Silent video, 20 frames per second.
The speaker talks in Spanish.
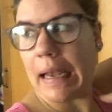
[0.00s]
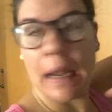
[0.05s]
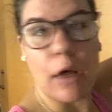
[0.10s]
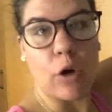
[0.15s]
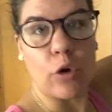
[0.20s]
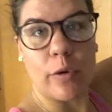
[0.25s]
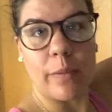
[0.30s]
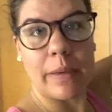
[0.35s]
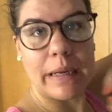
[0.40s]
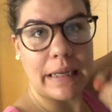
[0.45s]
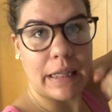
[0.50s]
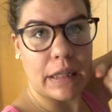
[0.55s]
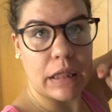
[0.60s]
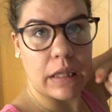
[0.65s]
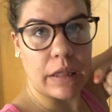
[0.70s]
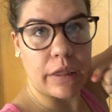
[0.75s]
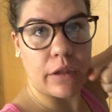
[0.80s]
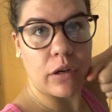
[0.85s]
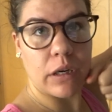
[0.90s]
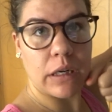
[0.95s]
la
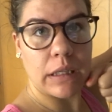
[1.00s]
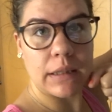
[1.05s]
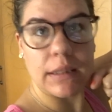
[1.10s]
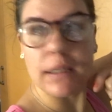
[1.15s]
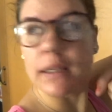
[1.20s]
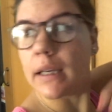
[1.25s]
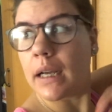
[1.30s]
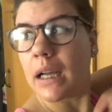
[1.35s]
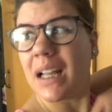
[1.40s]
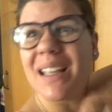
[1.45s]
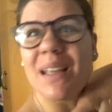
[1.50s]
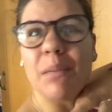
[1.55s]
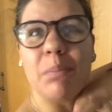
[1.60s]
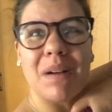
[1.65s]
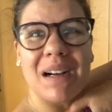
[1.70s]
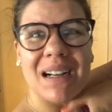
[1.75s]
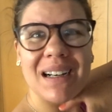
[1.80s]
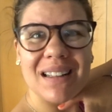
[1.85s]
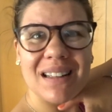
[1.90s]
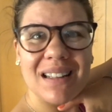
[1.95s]
urbanización entera y
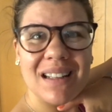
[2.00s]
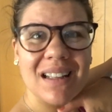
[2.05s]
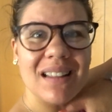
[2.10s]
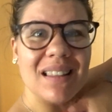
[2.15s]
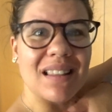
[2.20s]
parte